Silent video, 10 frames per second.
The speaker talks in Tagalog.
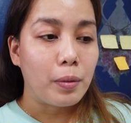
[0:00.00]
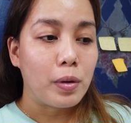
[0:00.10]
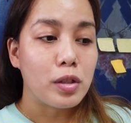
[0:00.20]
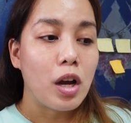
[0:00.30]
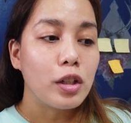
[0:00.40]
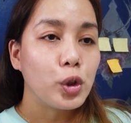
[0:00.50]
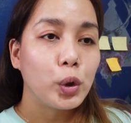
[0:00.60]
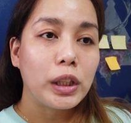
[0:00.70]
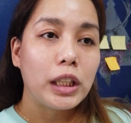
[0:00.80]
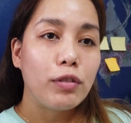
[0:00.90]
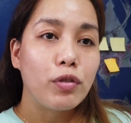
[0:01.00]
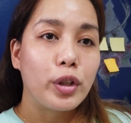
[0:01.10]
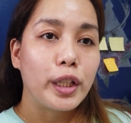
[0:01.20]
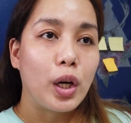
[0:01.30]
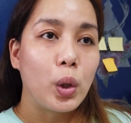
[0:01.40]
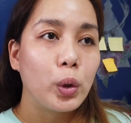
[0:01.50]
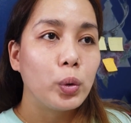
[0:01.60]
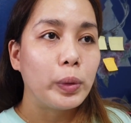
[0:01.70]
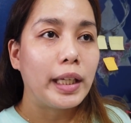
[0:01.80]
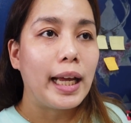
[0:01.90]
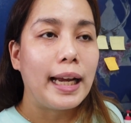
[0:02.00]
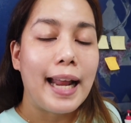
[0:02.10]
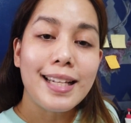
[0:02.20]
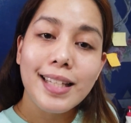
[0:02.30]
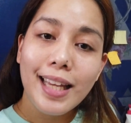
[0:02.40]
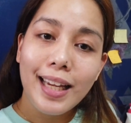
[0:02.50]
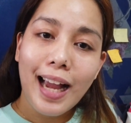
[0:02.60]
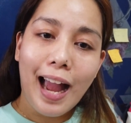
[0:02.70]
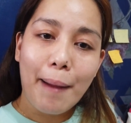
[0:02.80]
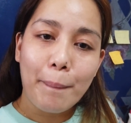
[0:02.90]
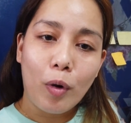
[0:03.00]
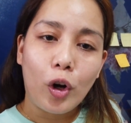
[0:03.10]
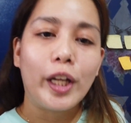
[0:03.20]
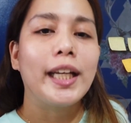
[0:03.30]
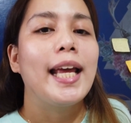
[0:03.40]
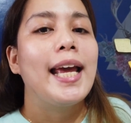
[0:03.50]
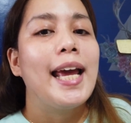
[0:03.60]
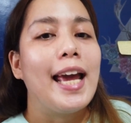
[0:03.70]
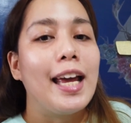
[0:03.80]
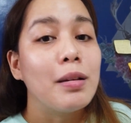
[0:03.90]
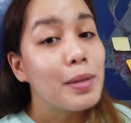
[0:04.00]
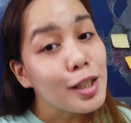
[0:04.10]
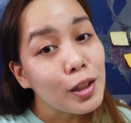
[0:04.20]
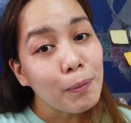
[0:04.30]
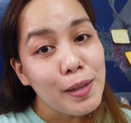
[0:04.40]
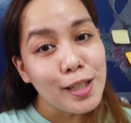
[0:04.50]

was on duty for the whole week and last day kahapon and Mr.